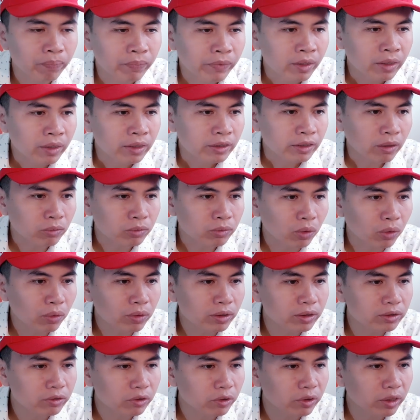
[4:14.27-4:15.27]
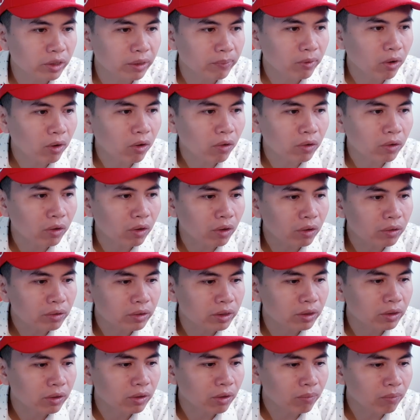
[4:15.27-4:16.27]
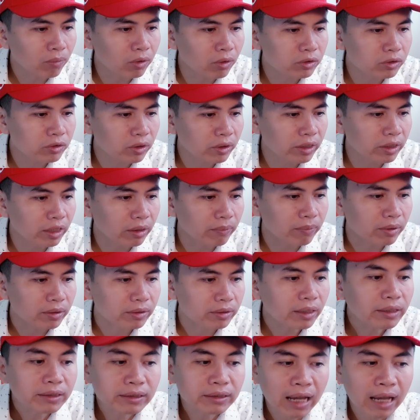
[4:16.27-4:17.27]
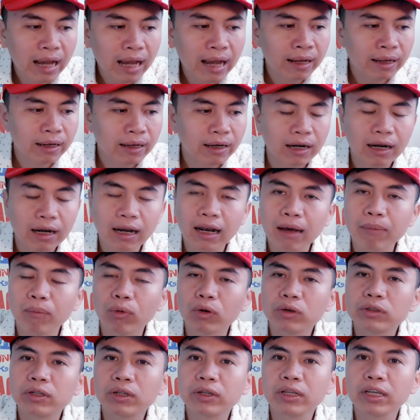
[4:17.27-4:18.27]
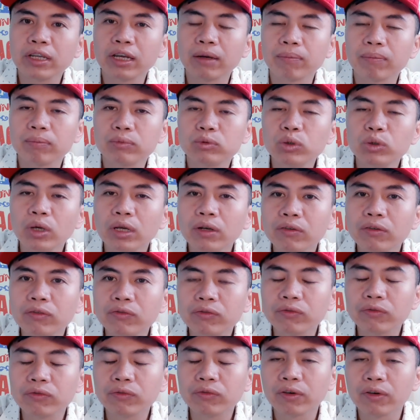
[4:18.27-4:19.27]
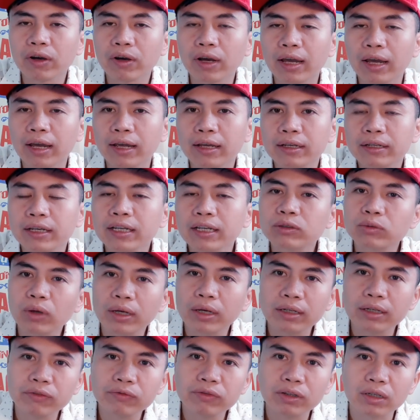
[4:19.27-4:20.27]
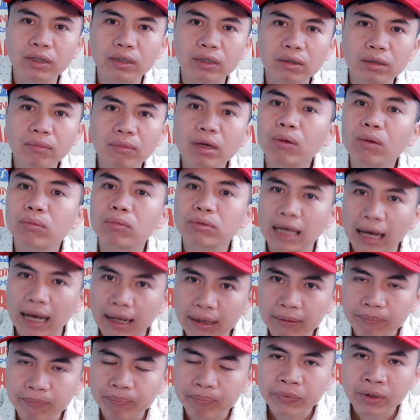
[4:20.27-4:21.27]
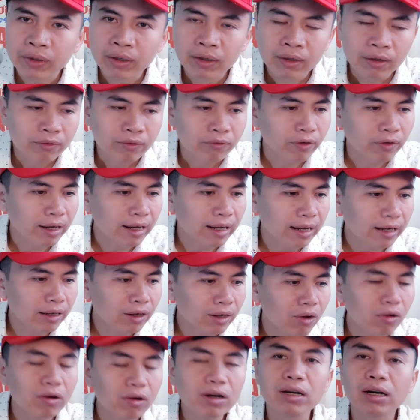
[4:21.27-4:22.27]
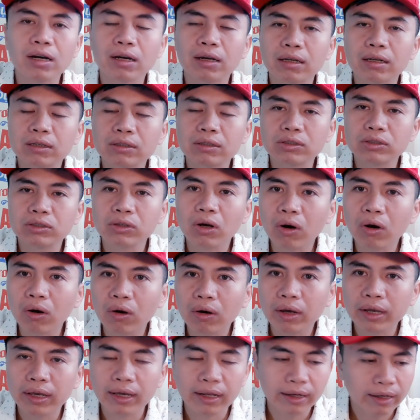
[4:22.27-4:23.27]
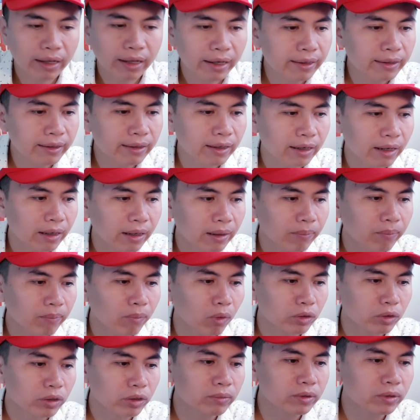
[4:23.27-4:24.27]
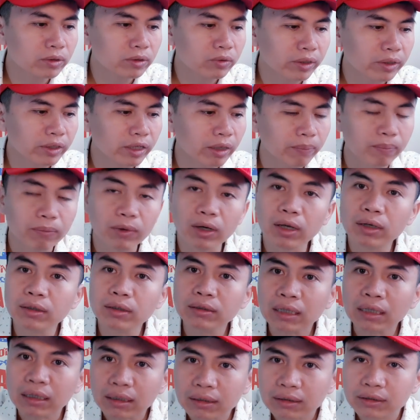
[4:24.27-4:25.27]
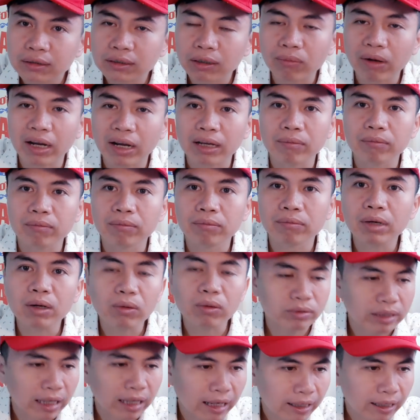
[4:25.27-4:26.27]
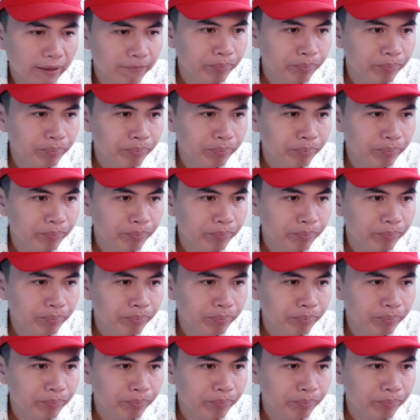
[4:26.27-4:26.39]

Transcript: trong số những doanh nghiệp con đó thì có một cái doanh nghiệp được tách ra là một doanh nghiệp chuyên về kinh doanh lĩnh vực bất động sản và nó được cho hiện nay là một trong những doanh nghiệp lớn nhất trong ngành bất động sản